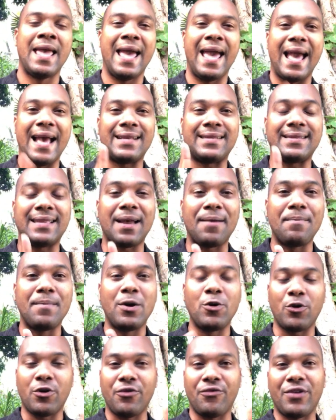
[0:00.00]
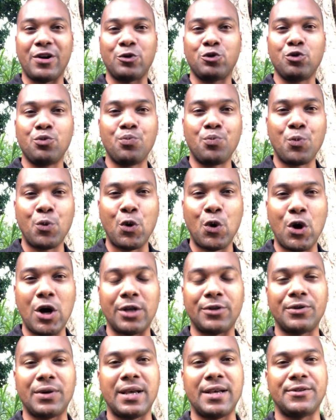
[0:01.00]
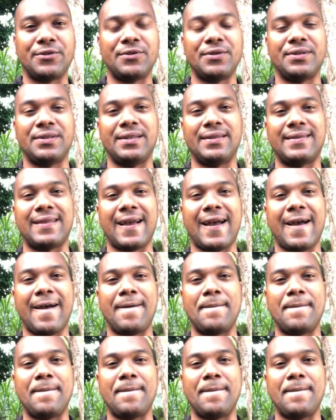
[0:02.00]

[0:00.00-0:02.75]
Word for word: Esta é a mão que faz o morto ressuscitar.